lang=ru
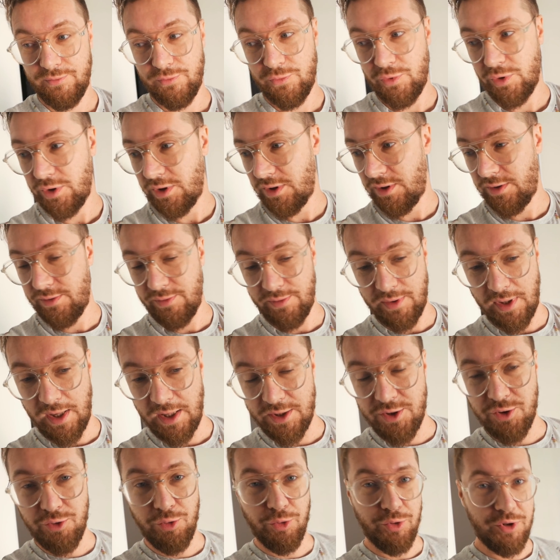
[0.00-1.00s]
вот
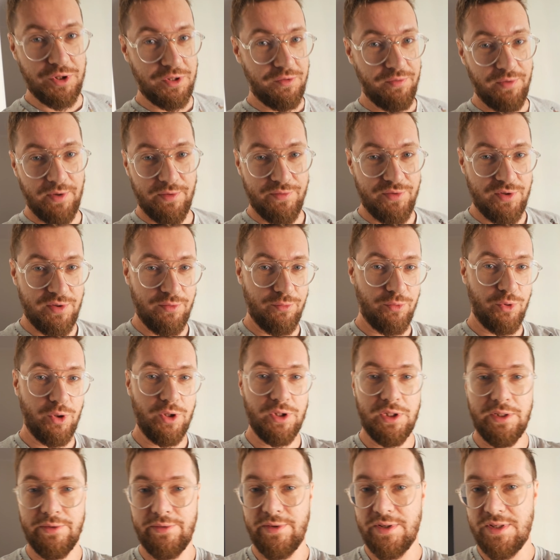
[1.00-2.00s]
отсутствия всего
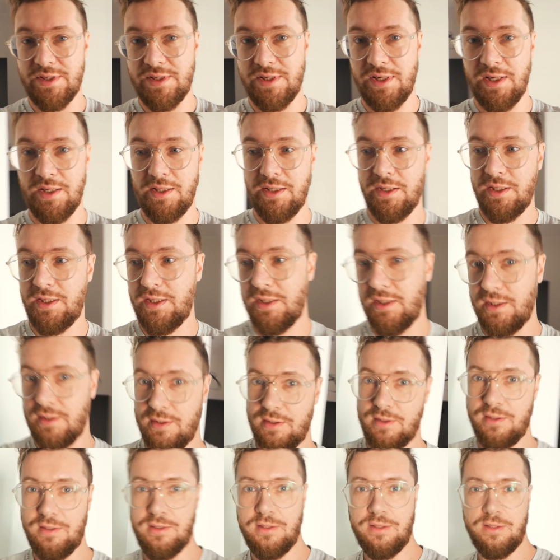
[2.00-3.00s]
этого целых,
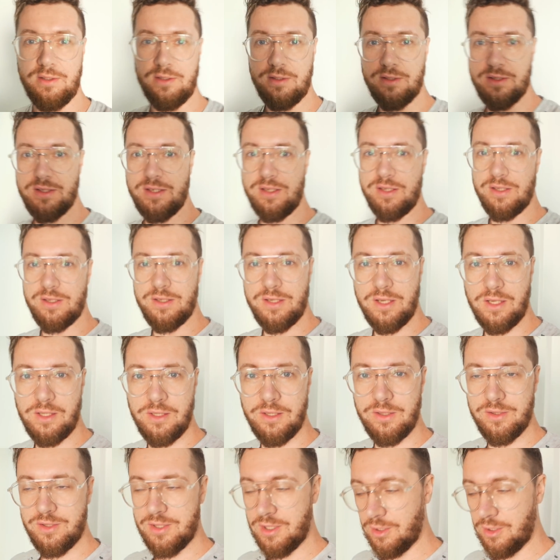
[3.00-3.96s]
э, целую,